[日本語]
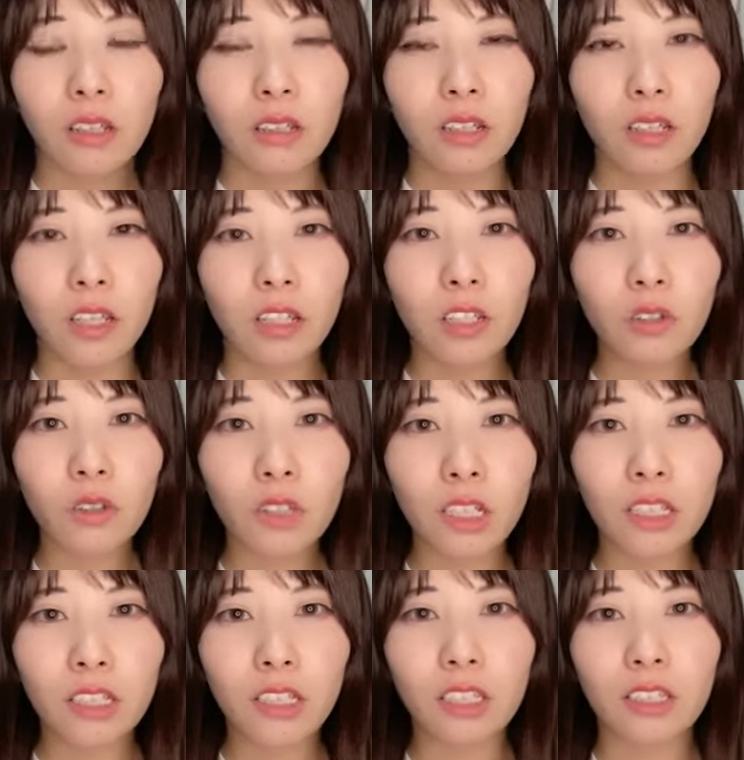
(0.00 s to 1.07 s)
ね
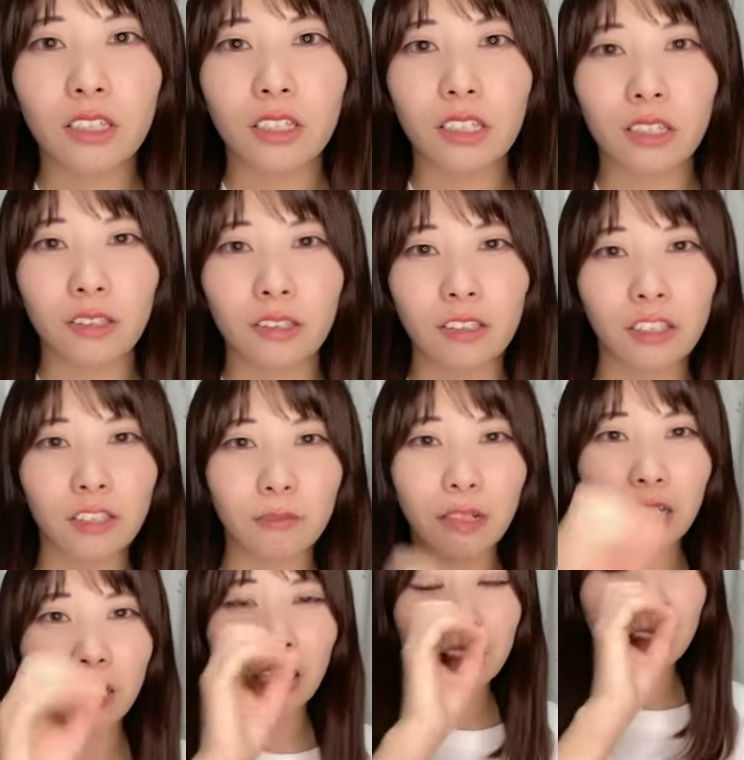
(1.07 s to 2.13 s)
エリートヤンキーって
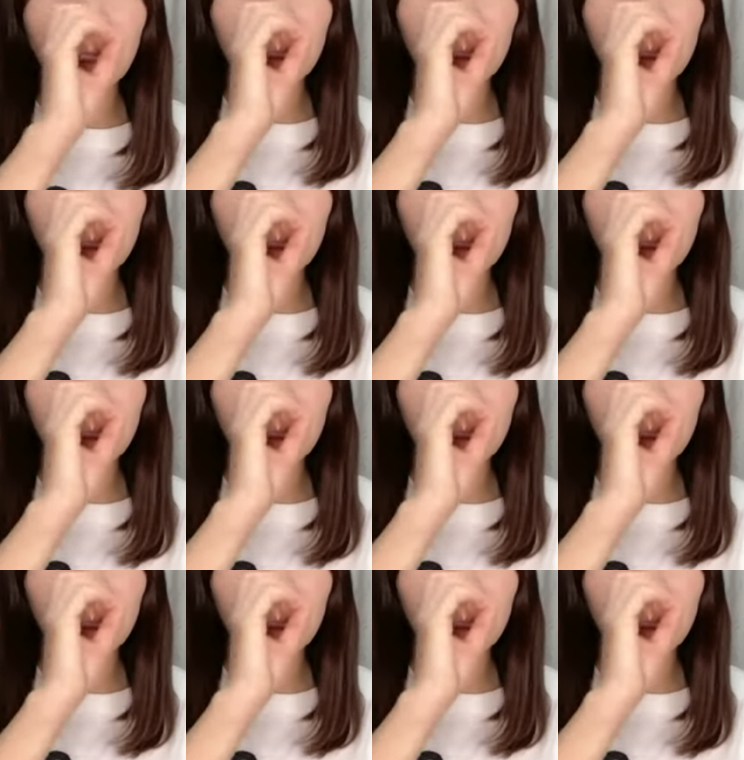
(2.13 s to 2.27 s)
漫画あっ